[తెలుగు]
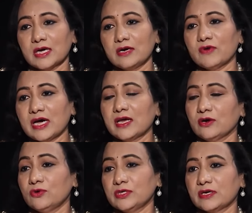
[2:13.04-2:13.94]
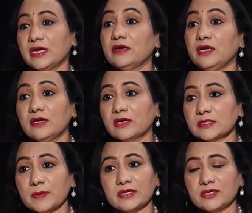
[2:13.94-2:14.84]
కానీ వాళ్ళు అనుకుంటారు నేను నీకు
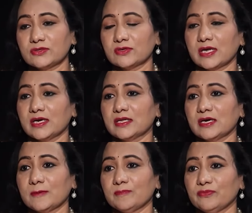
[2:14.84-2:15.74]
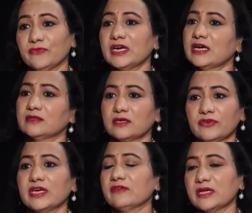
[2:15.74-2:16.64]
రెస్పెక్ట్ ఇస్తున్నాను కదా వేరే
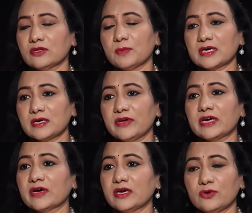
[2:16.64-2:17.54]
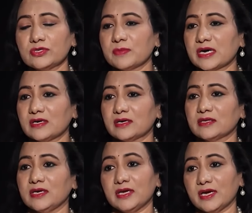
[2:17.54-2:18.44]
అందరు వేరే వాళ్ళతో మాట్లా వేరే వాళ్ళ గురించి
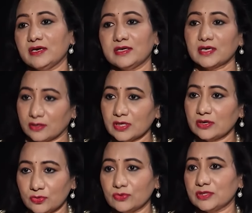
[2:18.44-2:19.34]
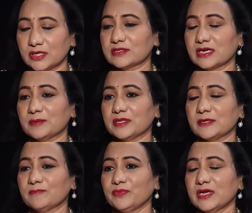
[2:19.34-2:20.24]
మాట్లాడితే నీకేంటి అని కూడా అనుకుంటుంటారు చాలా
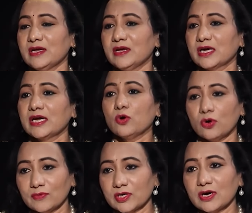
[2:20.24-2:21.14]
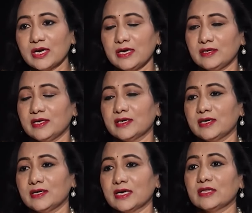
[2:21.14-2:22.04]
మంది కానీ ఓవరాల్ ఏంటి
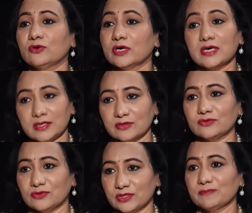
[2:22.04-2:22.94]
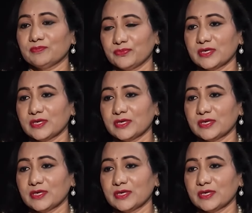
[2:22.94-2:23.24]
అని అంటే అది కూడా హర్ట్ అవుతుంది